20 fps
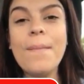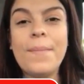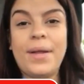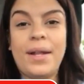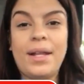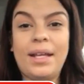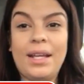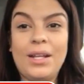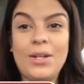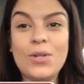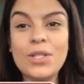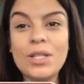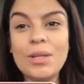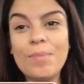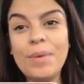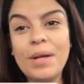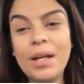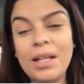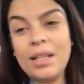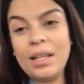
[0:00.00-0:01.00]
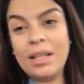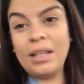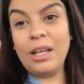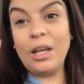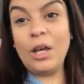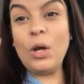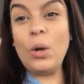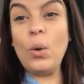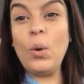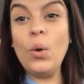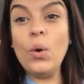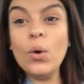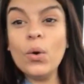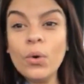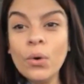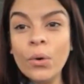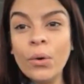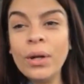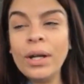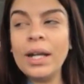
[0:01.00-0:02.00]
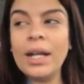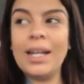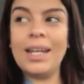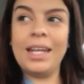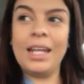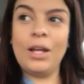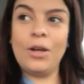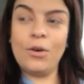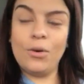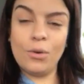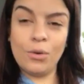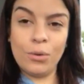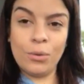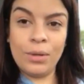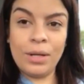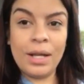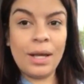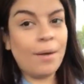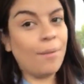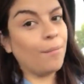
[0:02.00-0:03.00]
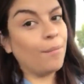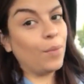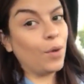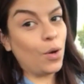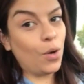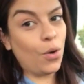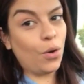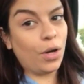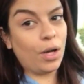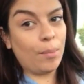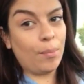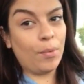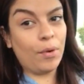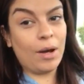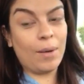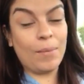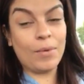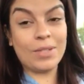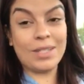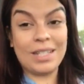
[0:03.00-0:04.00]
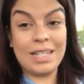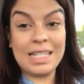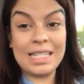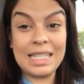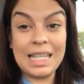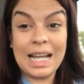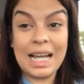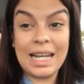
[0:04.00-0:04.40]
para que no se pierdan ningún, ningún blog que pongamos en este